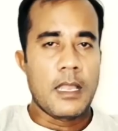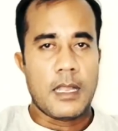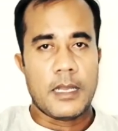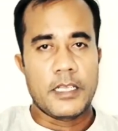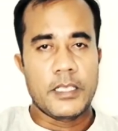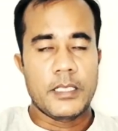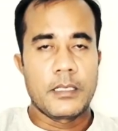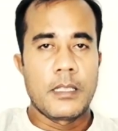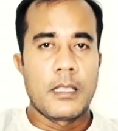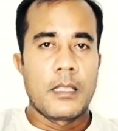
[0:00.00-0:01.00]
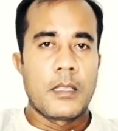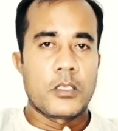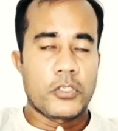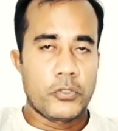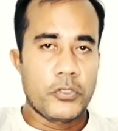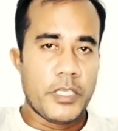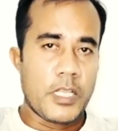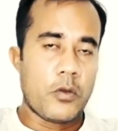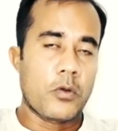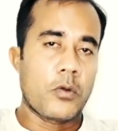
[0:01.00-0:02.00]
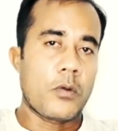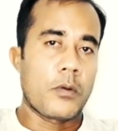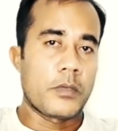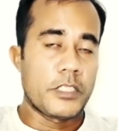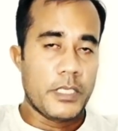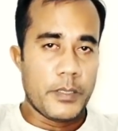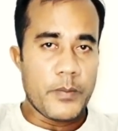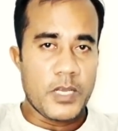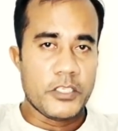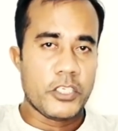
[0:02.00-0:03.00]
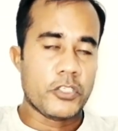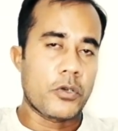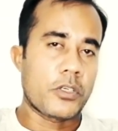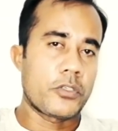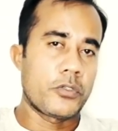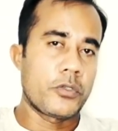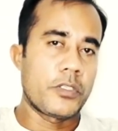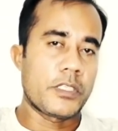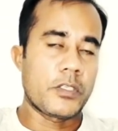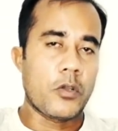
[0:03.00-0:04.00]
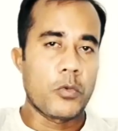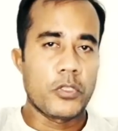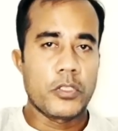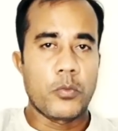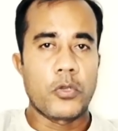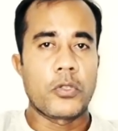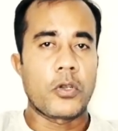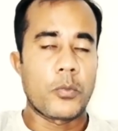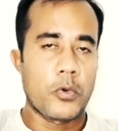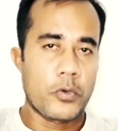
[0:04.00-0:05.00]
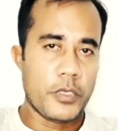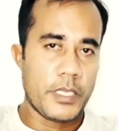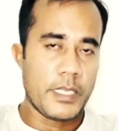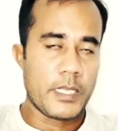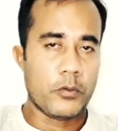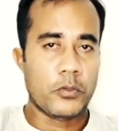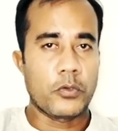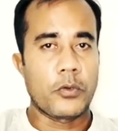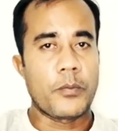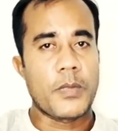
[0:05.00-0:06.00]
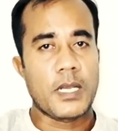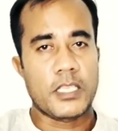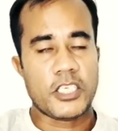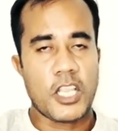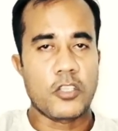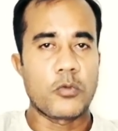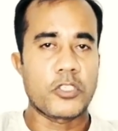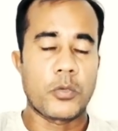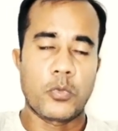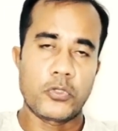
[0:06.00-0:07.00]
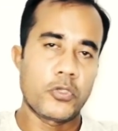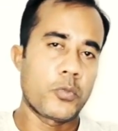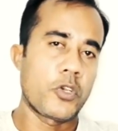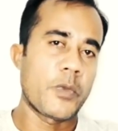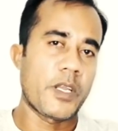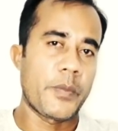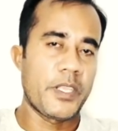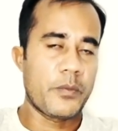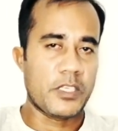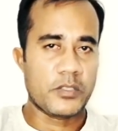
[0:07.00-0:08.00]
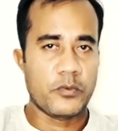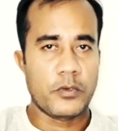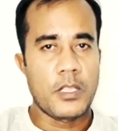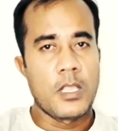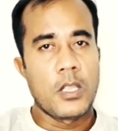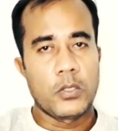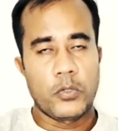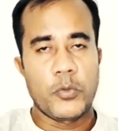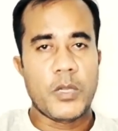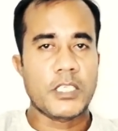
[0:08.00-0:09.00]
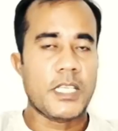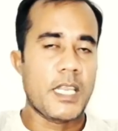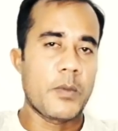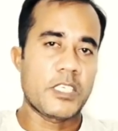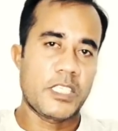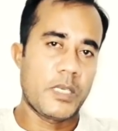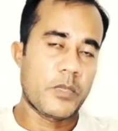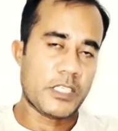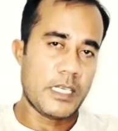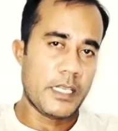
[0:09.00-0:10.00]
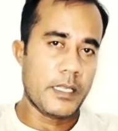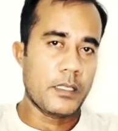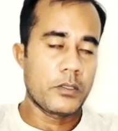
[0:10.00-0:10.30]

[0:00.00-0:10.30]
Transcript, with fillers: আর এই সুযোগে এখন যে মালয়েশিয়া সরকার সুযোগ দিয়েছে অবৈধদের বৈধকরণ প্রক্রিয়া এখন তো বাংলাদেশ হাইকমিশনে প্রচুর পরিমাণে বীর পাসপোর্ট দুই মাস আর এই মাস তিন মাস লাগে